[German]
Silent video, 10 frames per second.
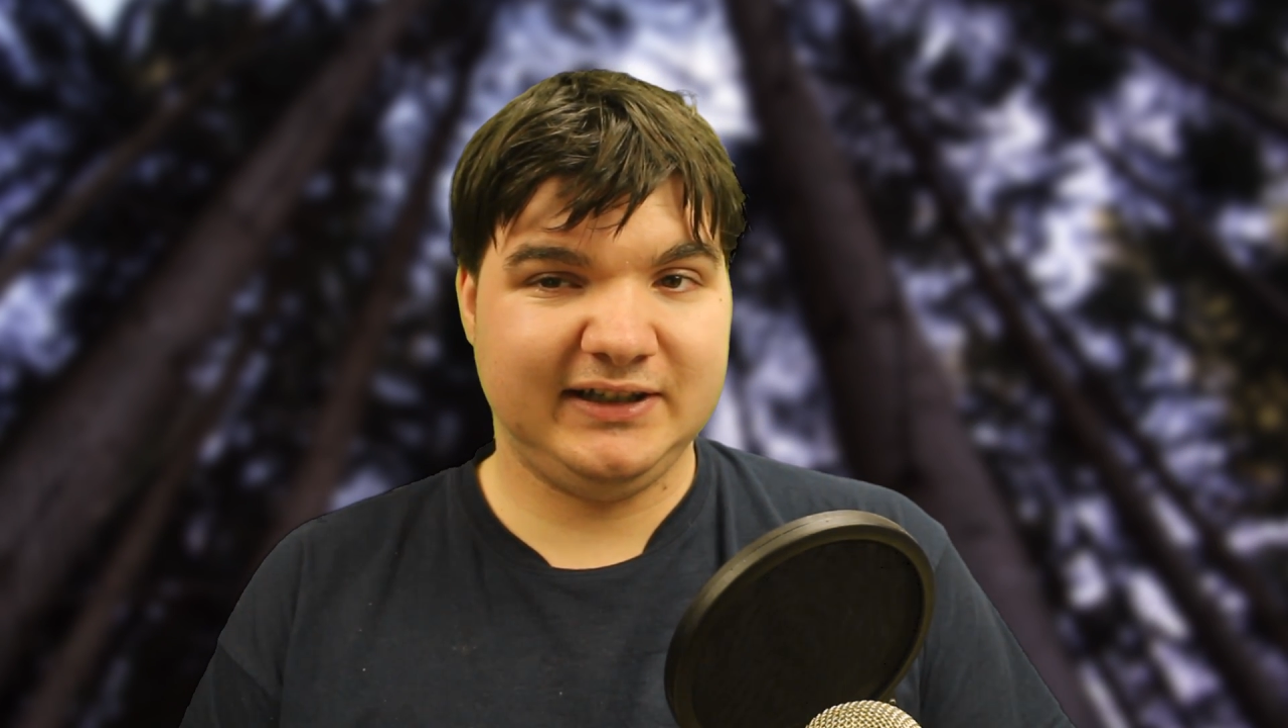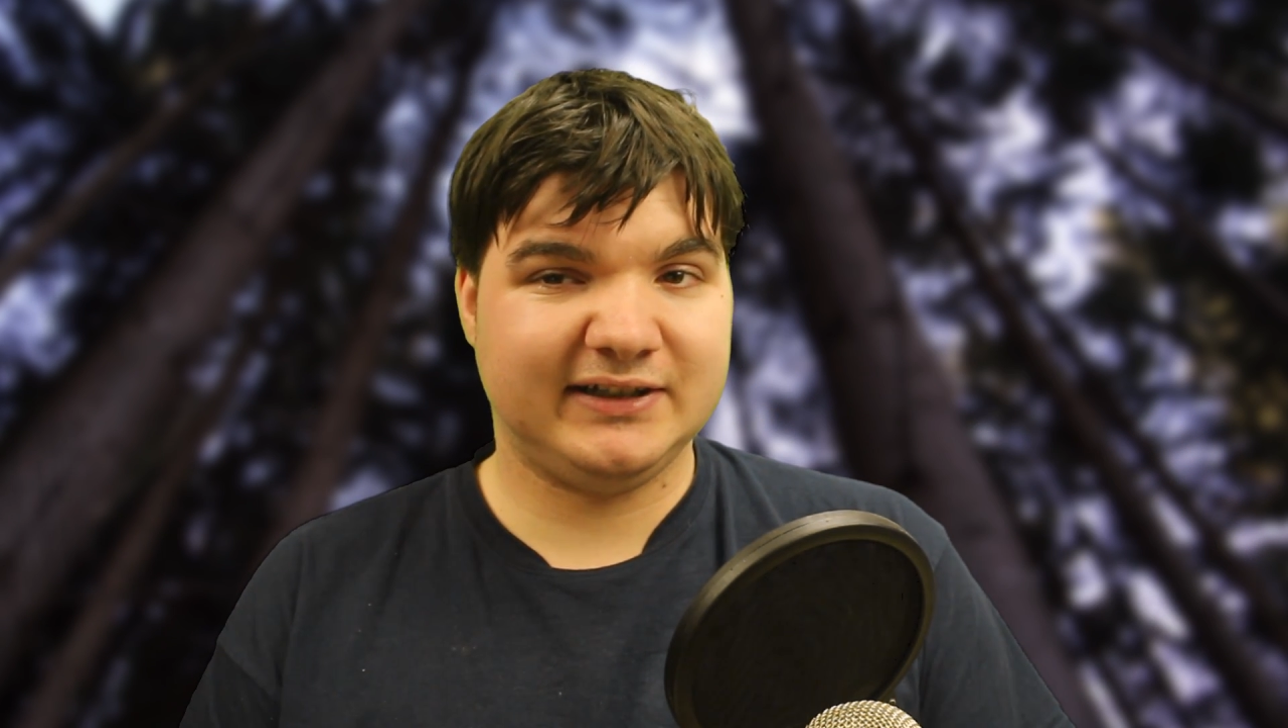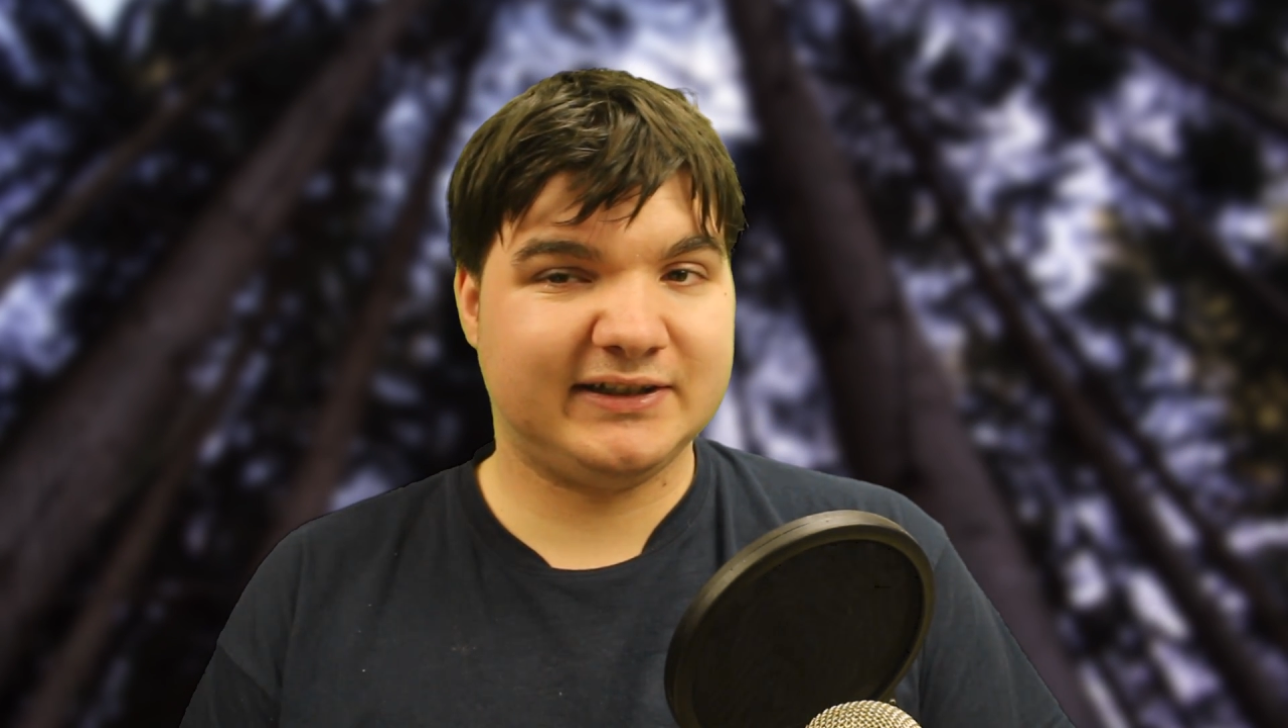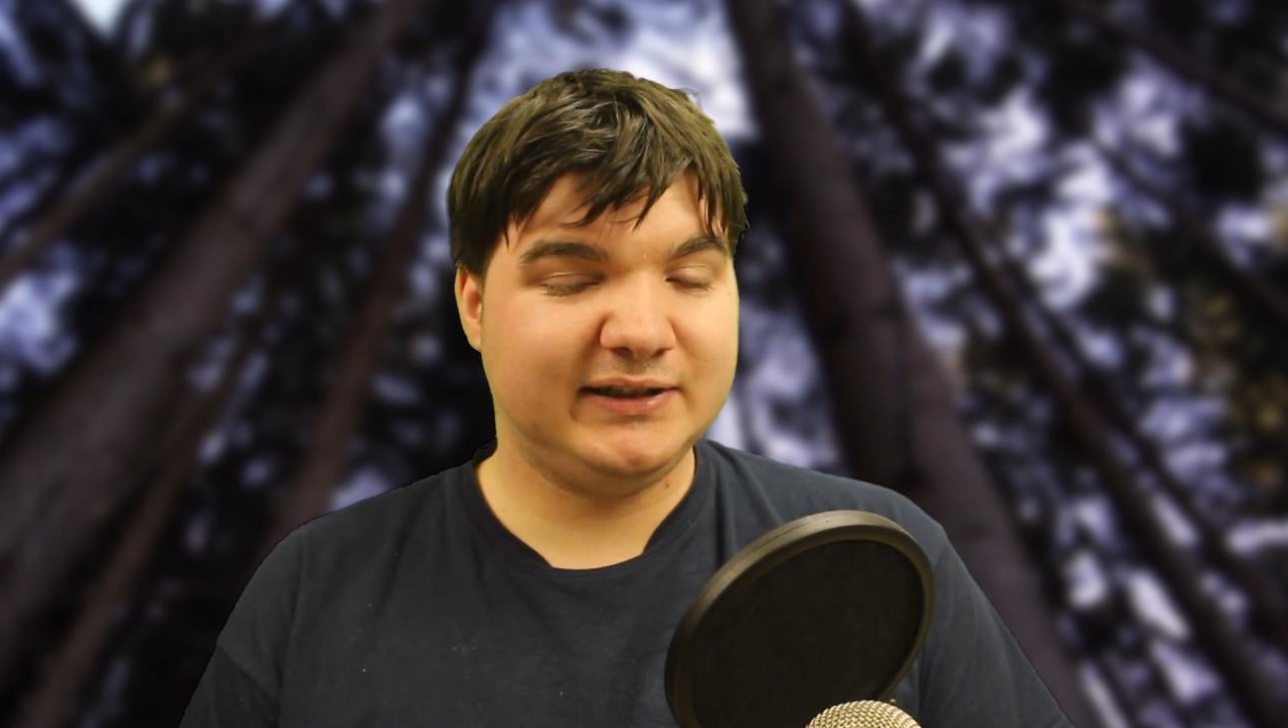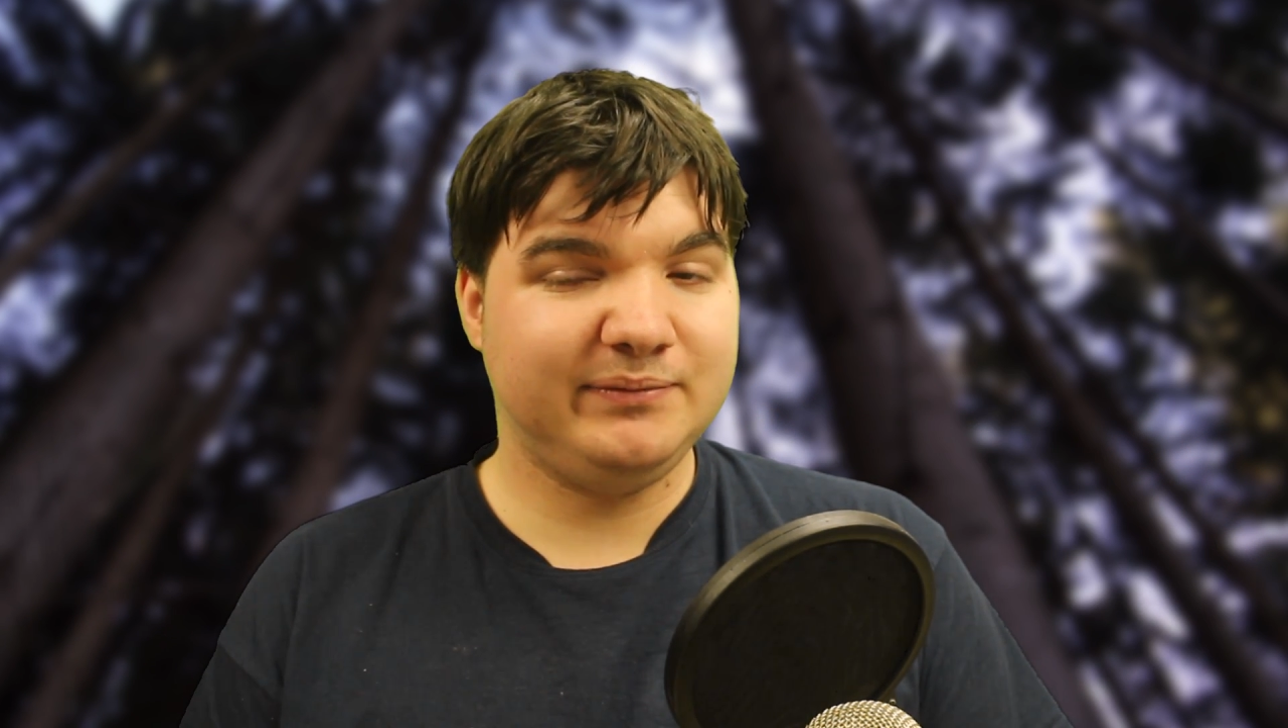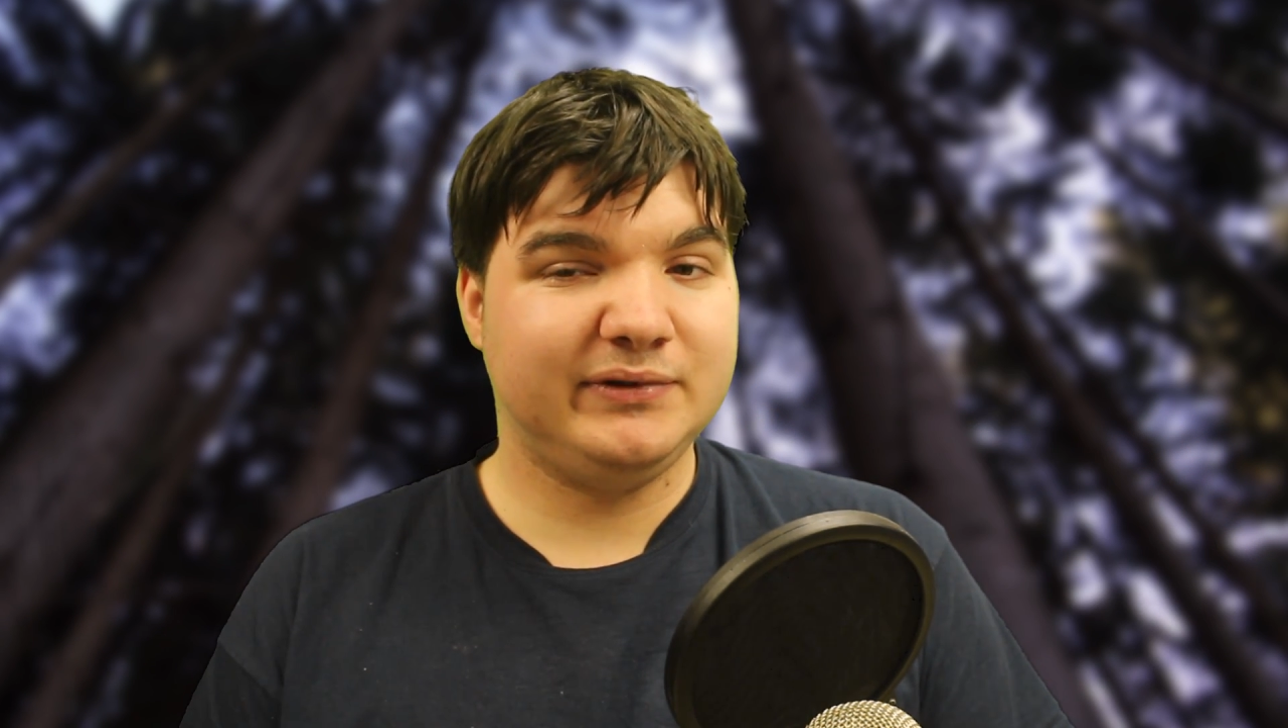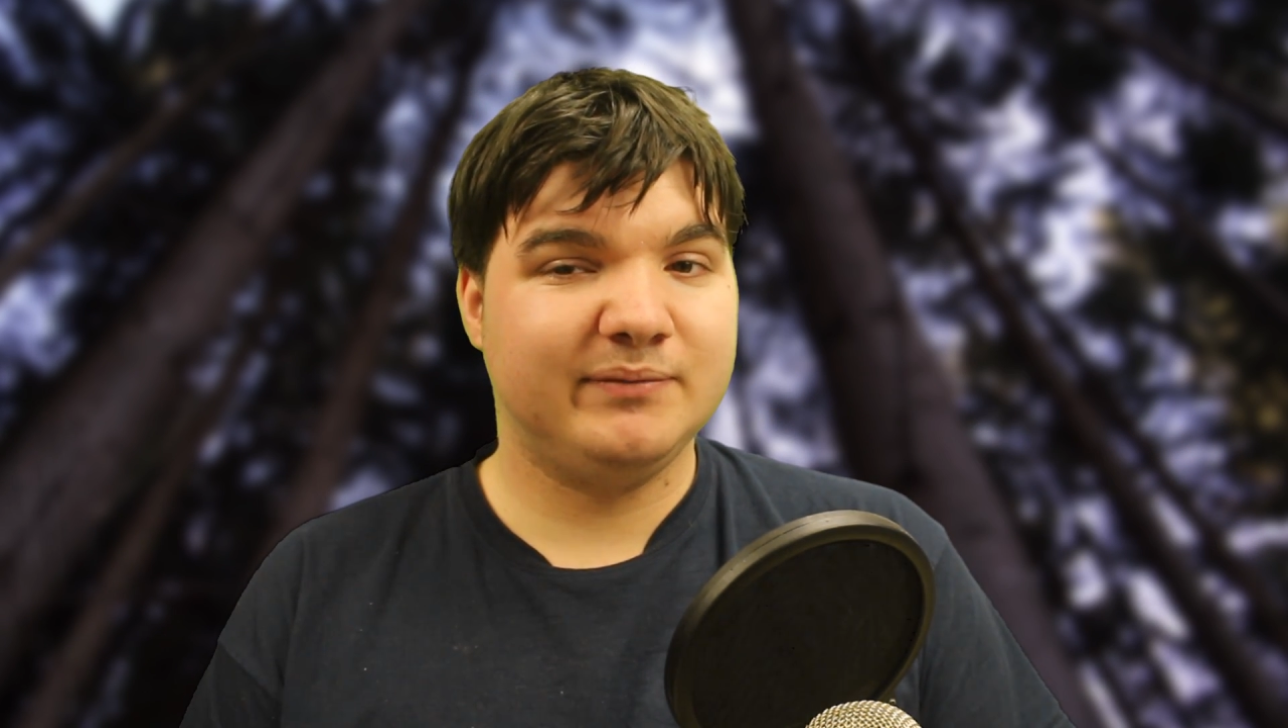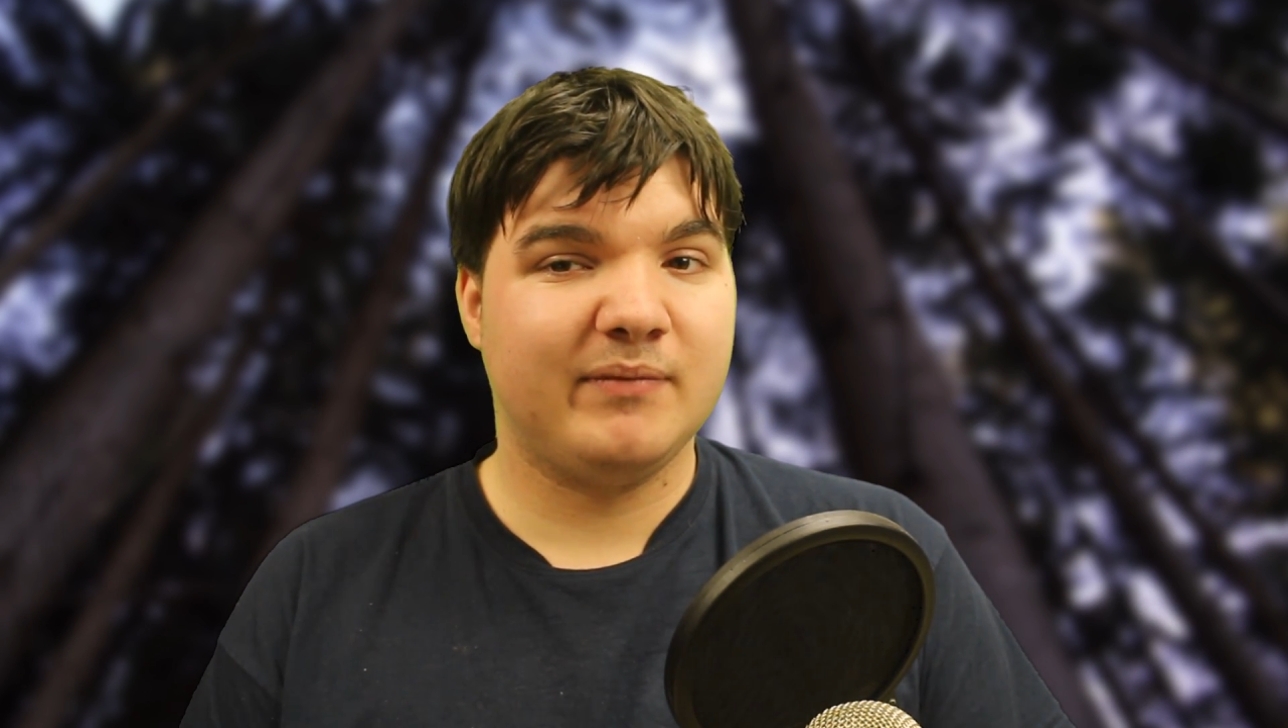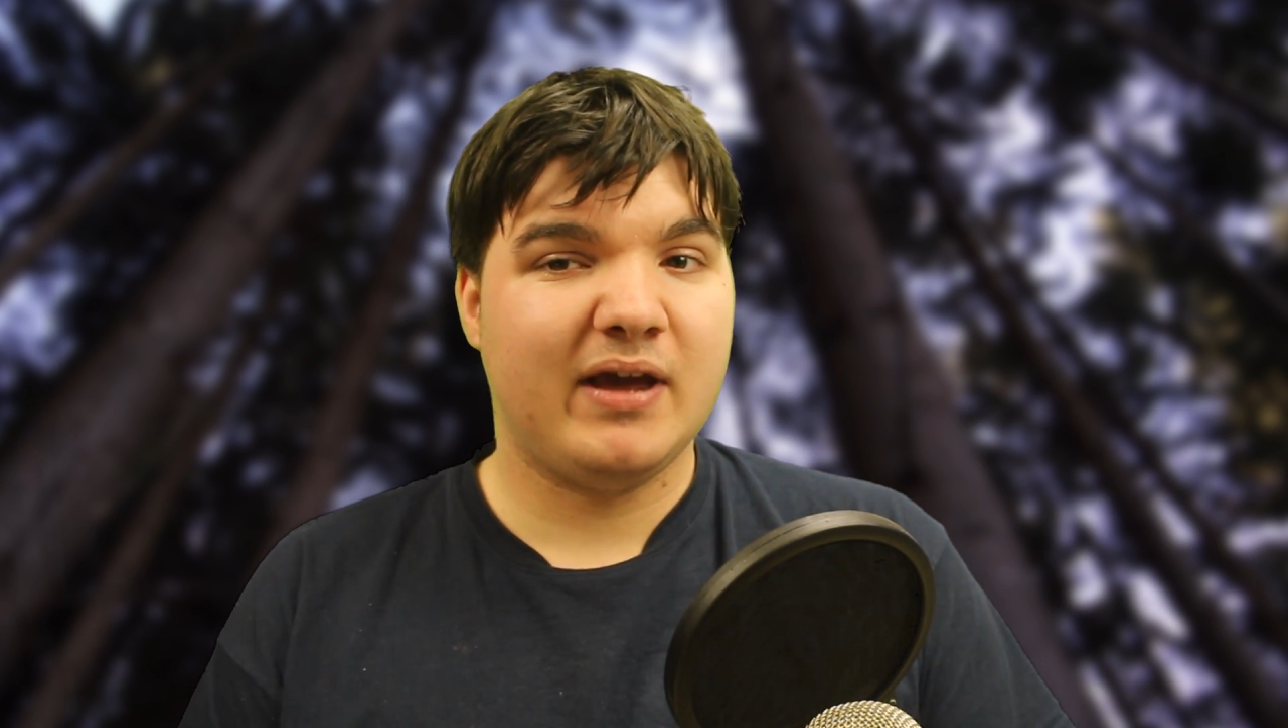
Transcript: es gibt.